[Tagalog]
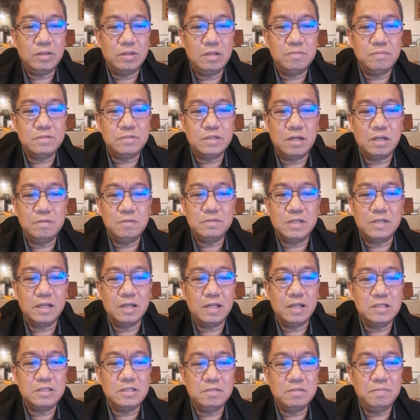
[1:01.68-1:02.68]
themselves
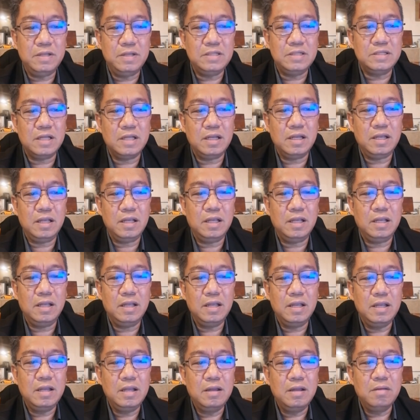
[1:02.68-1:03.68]
against me, saying,
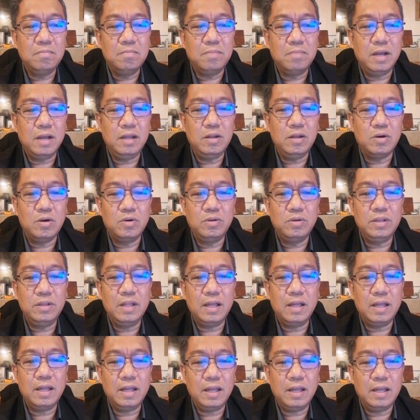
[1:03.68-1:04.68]
Mine own
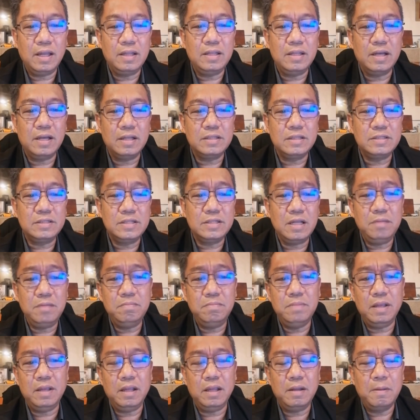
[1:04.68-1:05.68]
hand hath saved
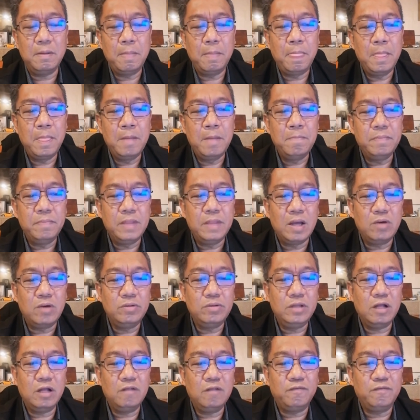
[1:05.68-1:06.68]
me. Now
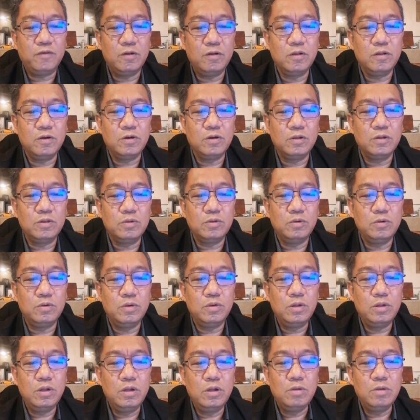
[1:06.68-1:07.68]
therefore go to
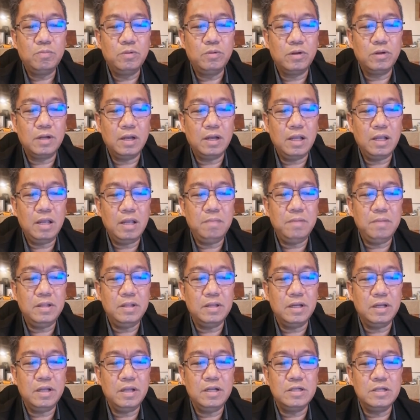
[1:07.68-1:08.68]
proclaim in
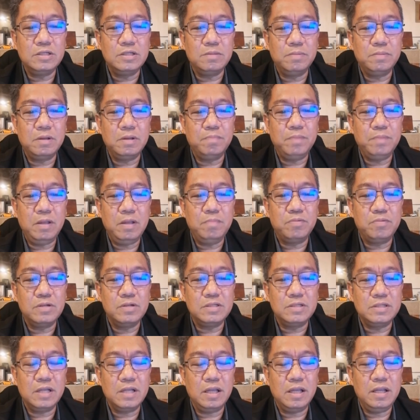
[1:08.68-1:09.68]
the ears of the people,
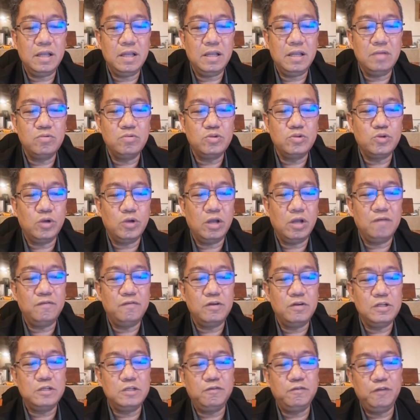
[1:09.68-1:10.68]
saying, Whosoever
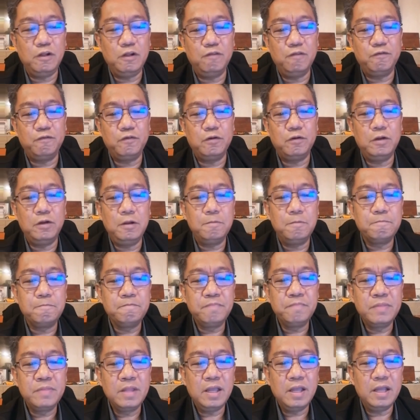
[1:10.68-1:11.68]
is filthful,
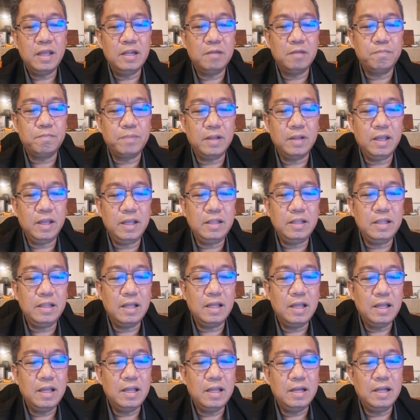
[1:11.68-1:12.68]
and afraid,
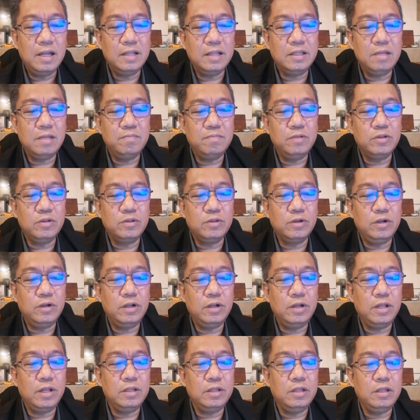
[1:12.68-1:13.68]
let him return
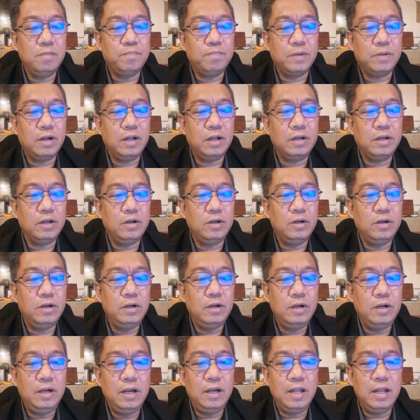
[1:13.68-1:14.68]
and depart
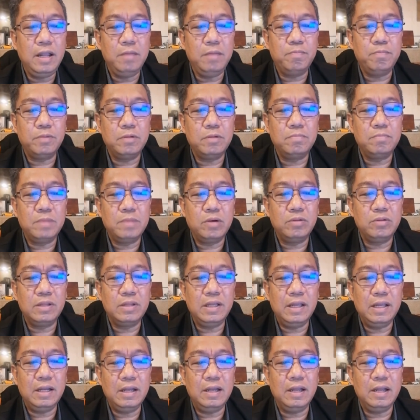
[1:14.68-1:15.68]
early from Mount
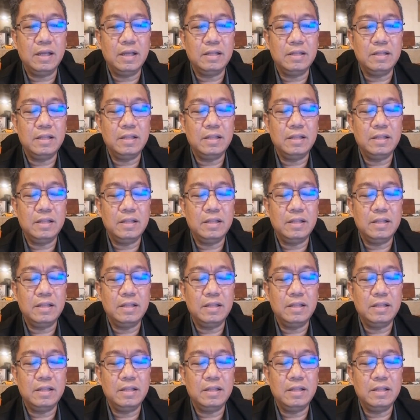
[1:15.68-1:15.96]
Gilead.